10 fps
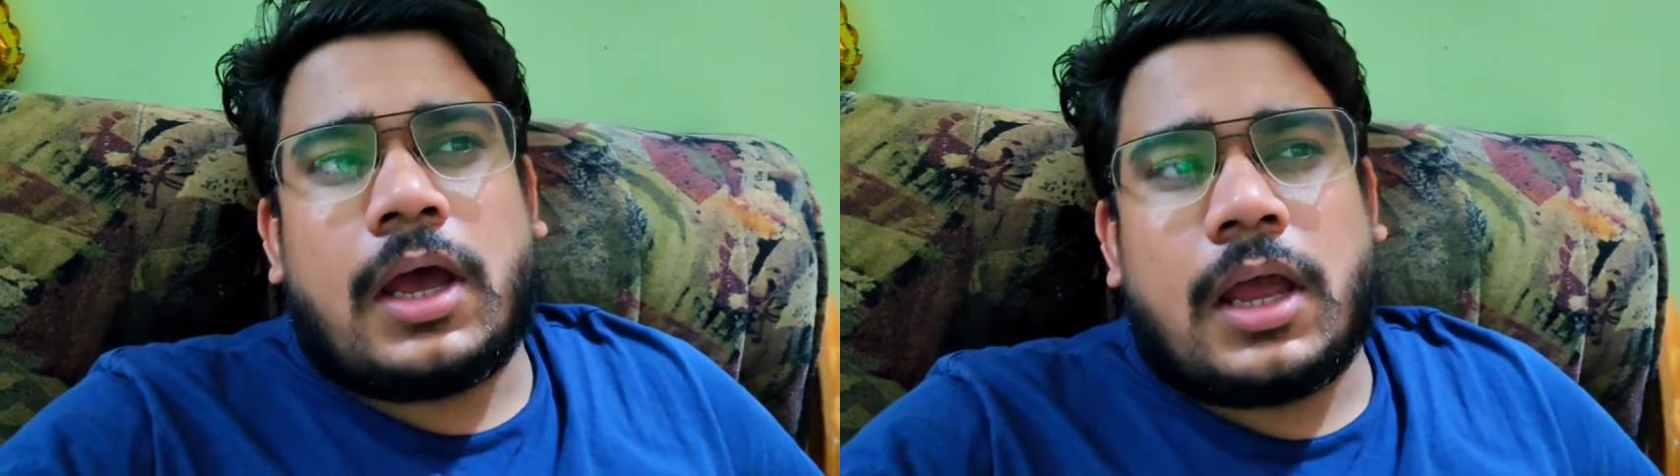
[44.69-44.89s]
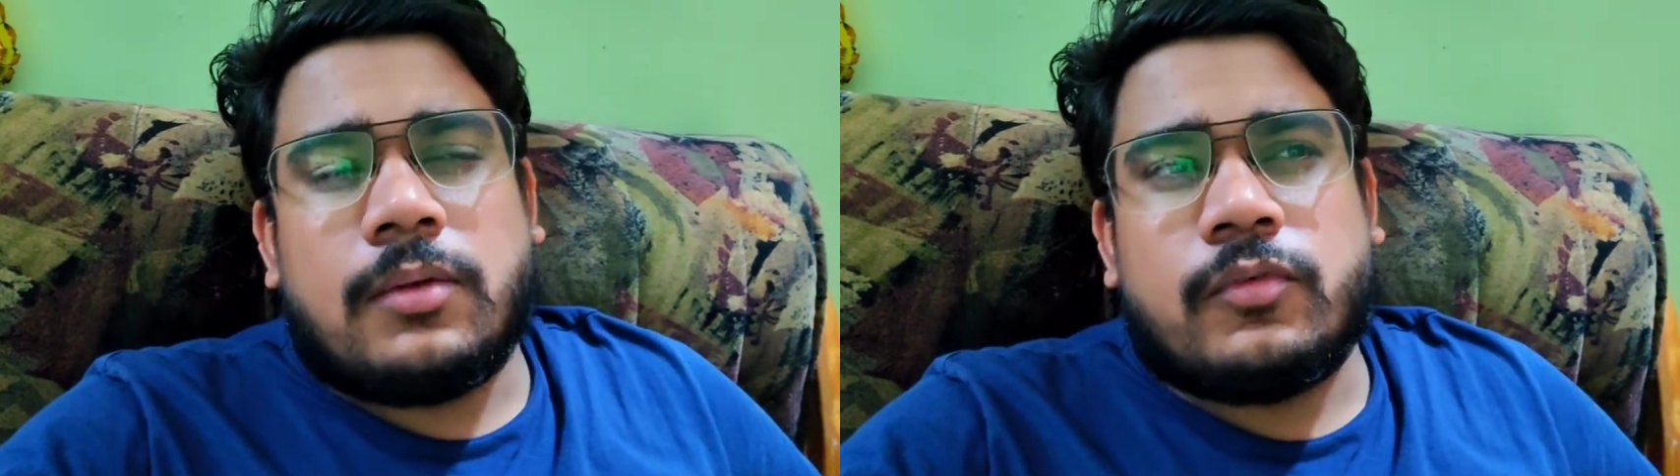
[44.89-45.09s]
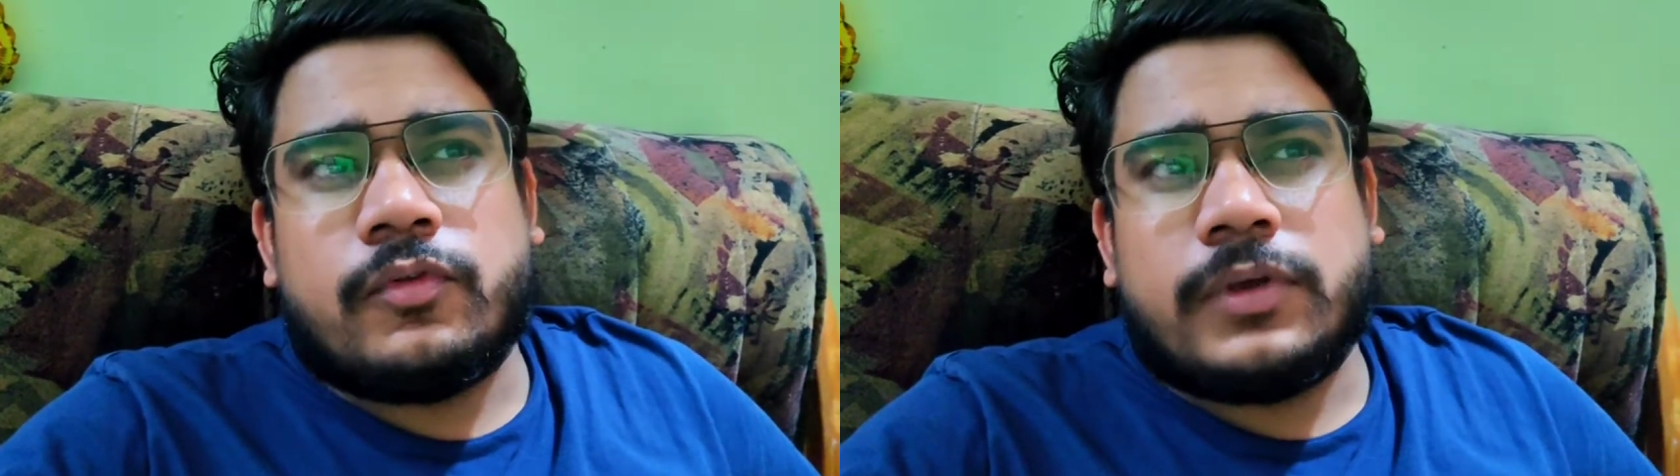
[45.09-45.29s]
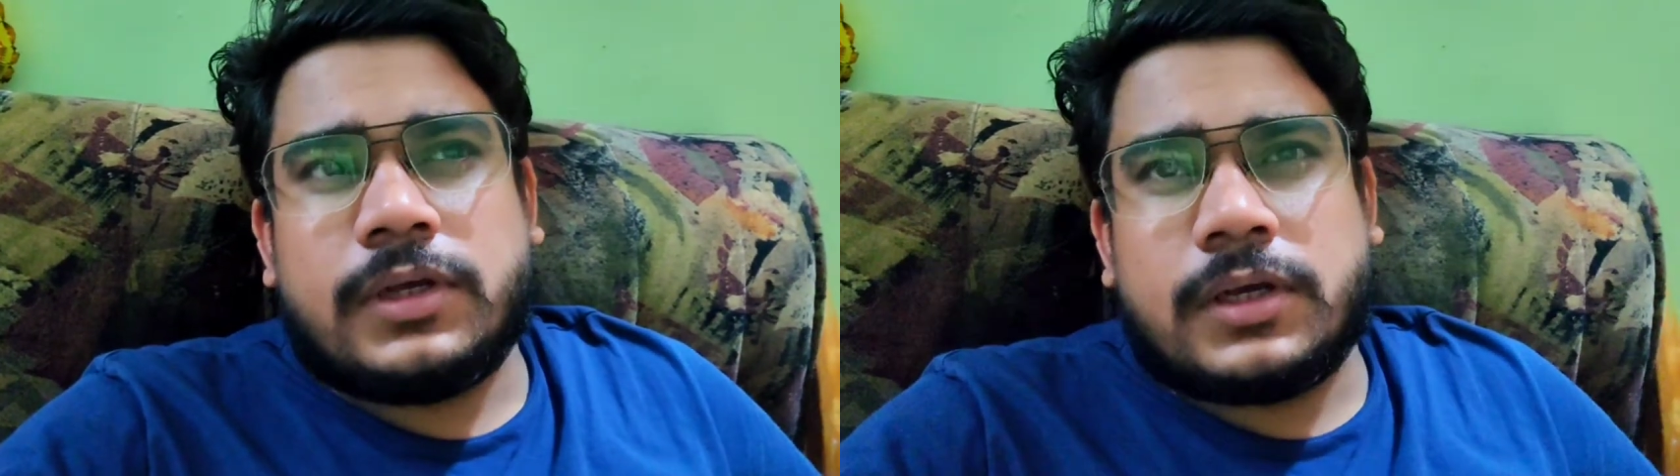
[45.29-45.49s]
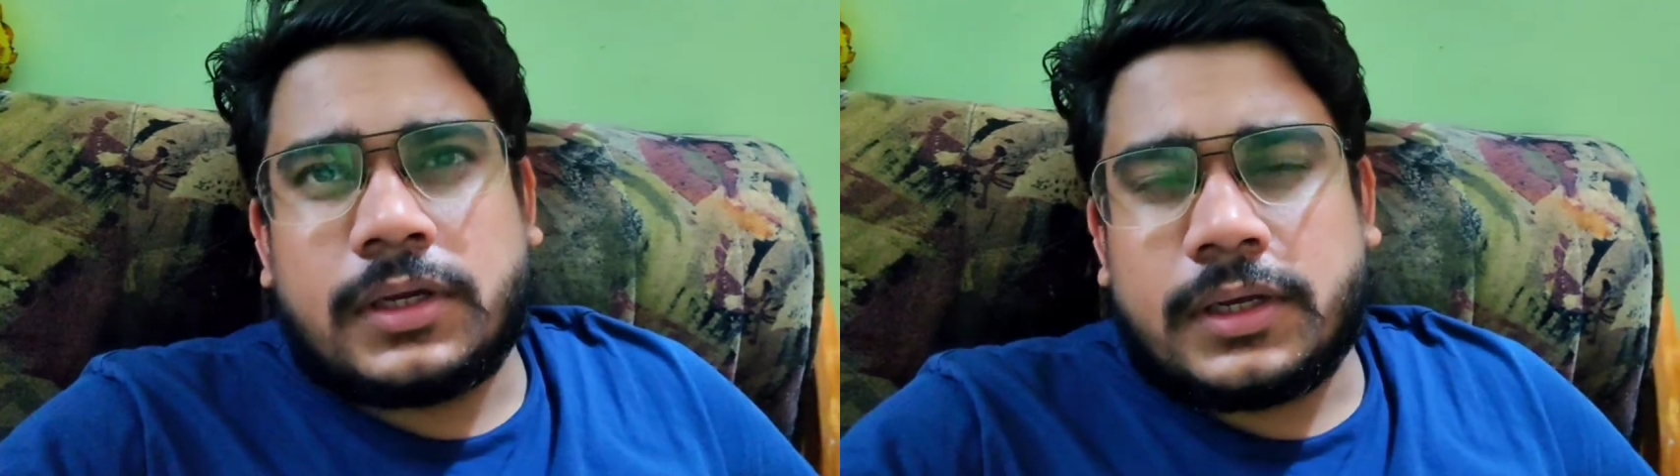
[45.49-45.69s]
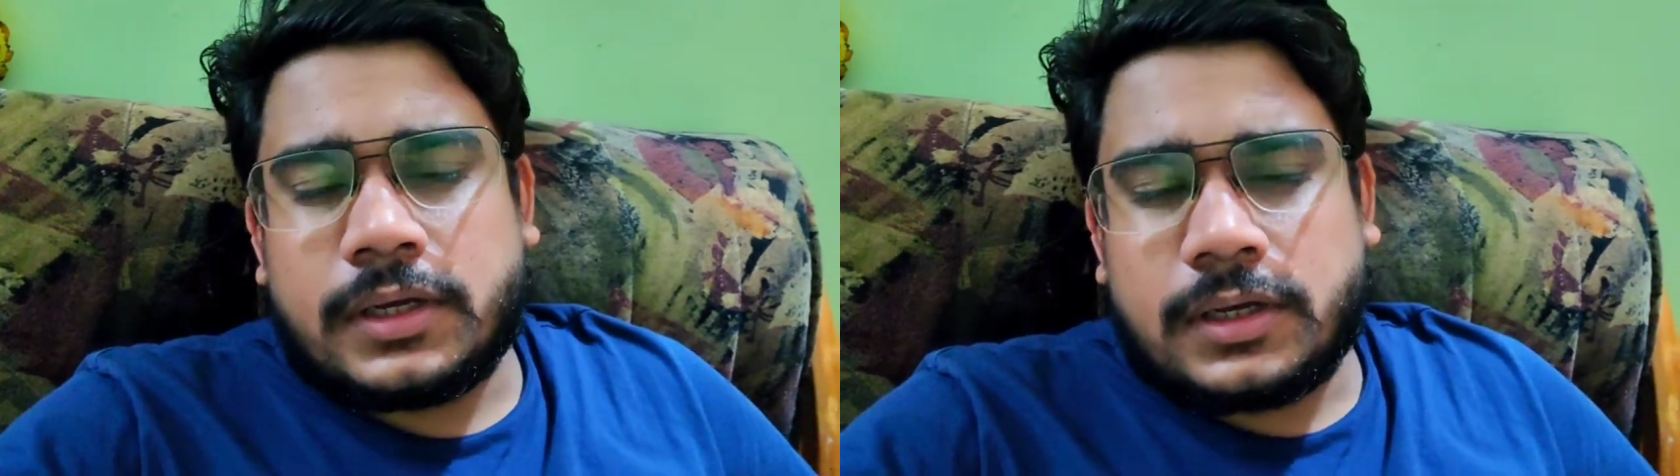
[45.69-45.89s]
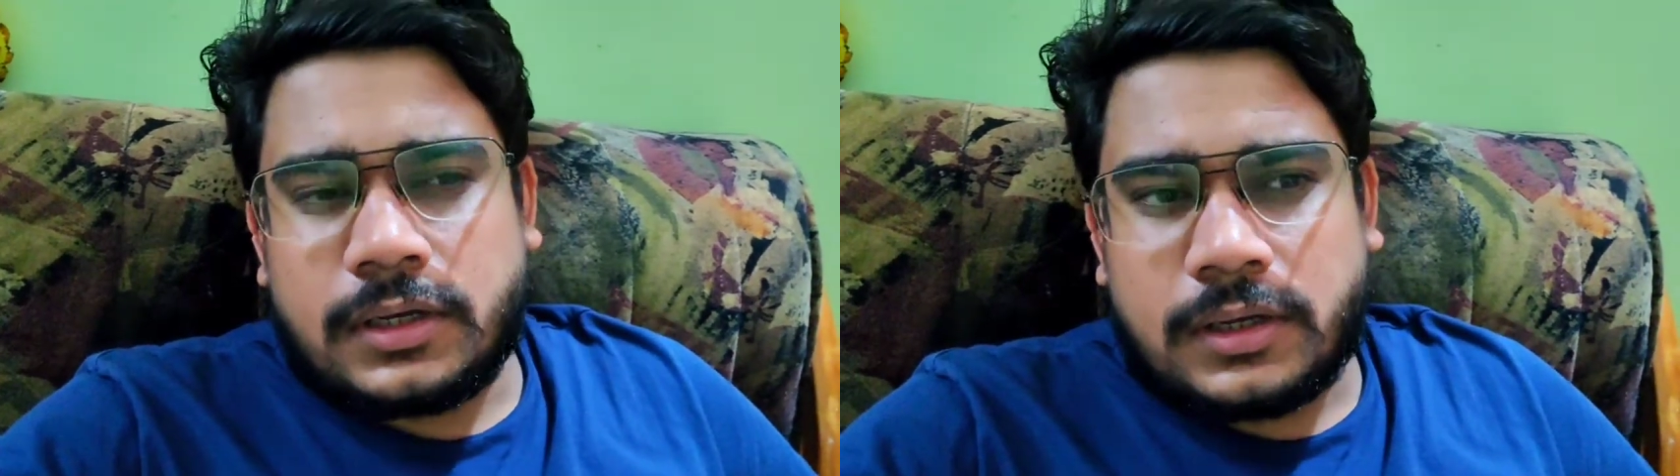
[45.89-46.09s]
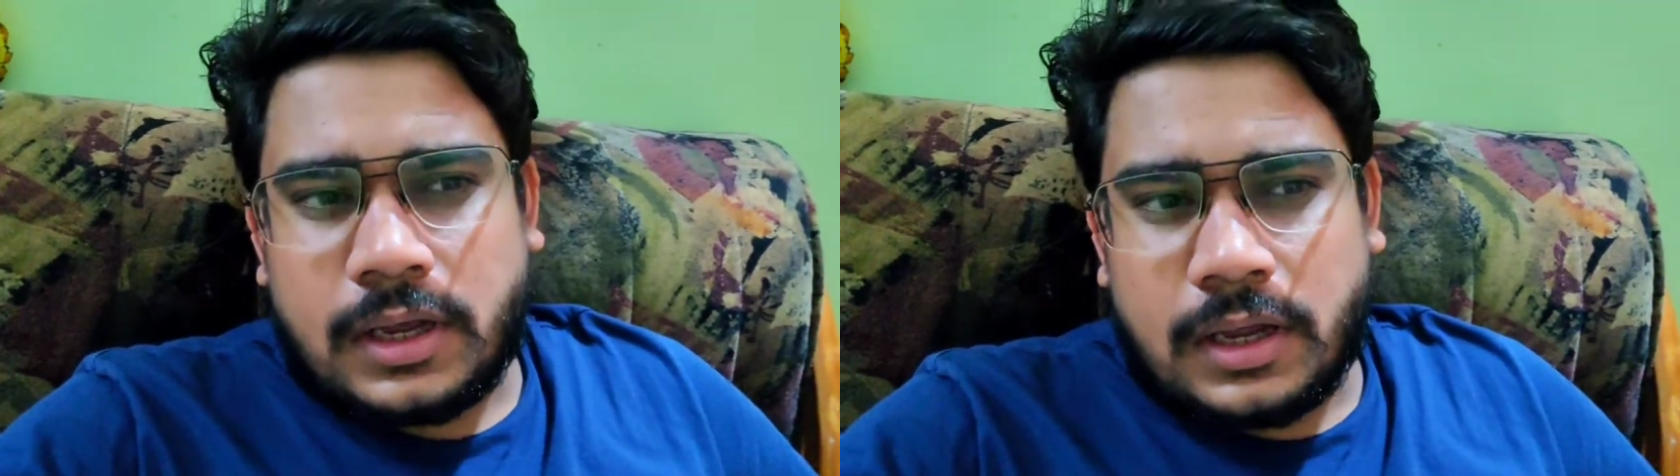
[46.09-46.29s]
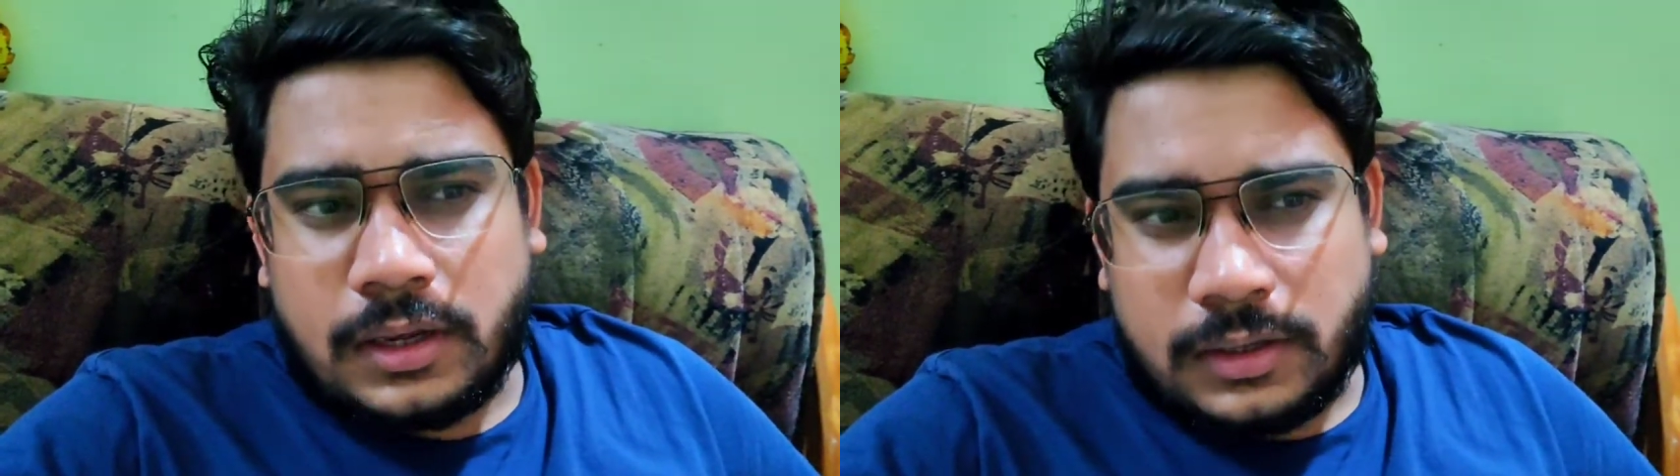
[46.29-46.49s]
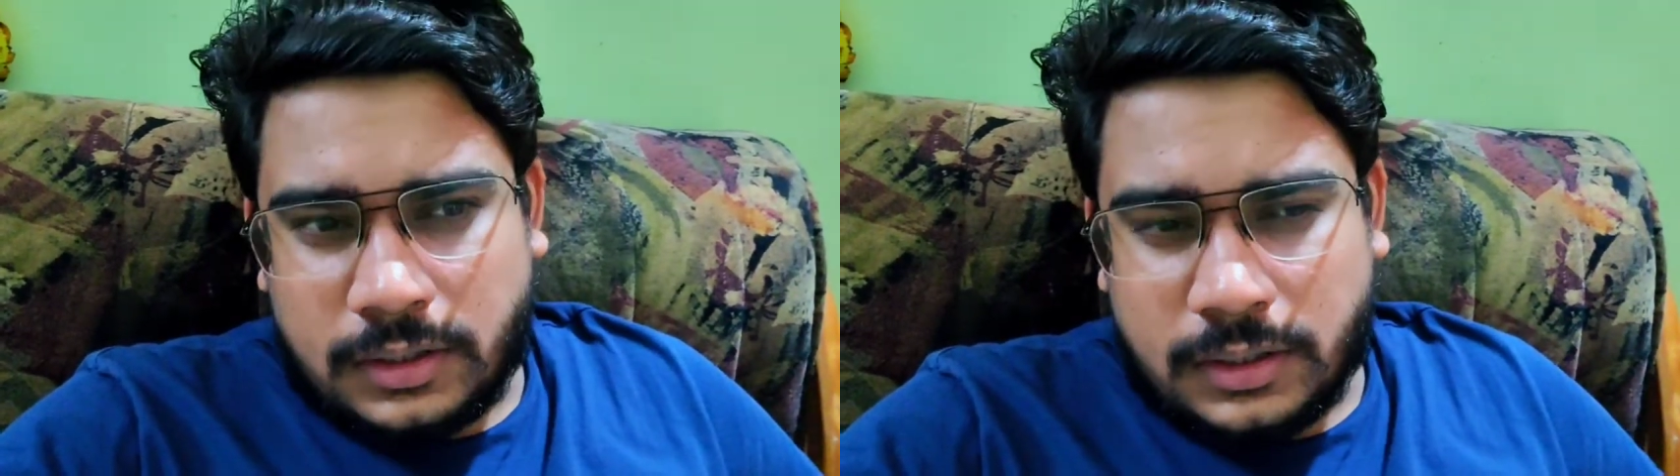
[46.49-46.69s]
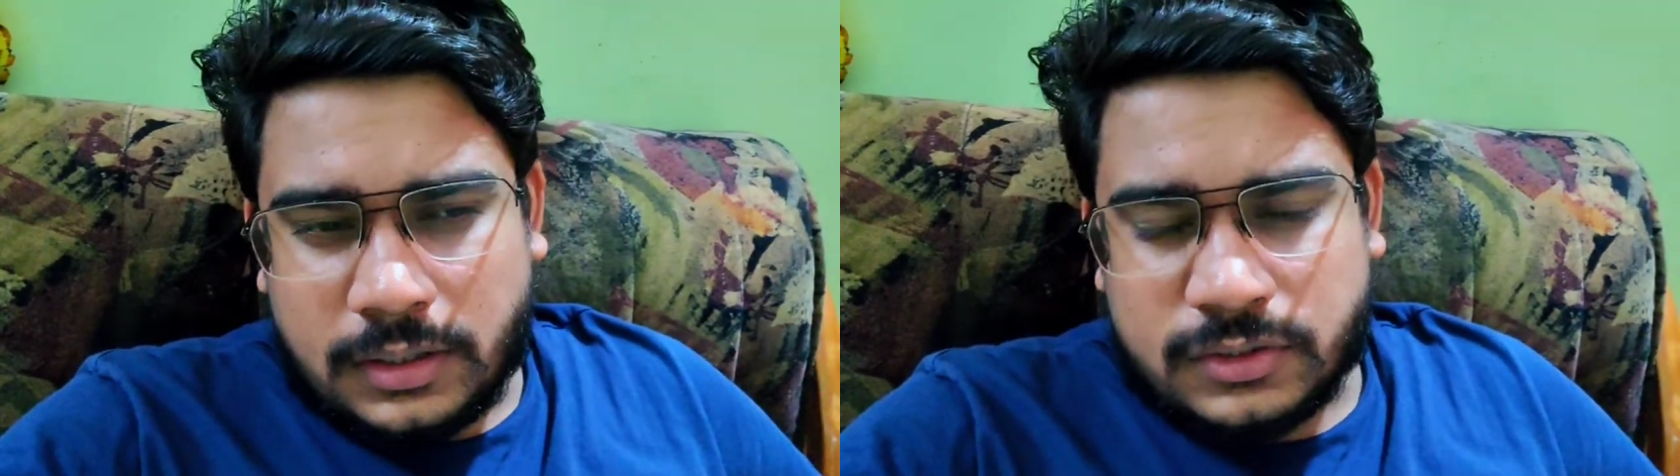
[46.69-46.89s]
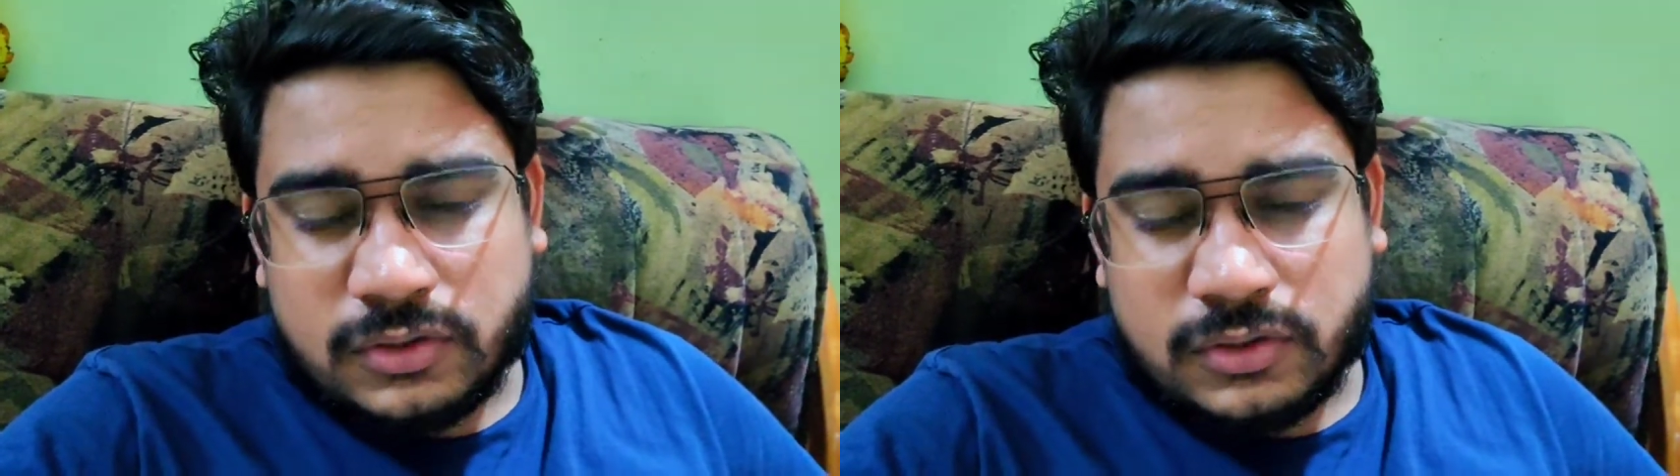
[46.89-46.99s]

आई मूवी करके एक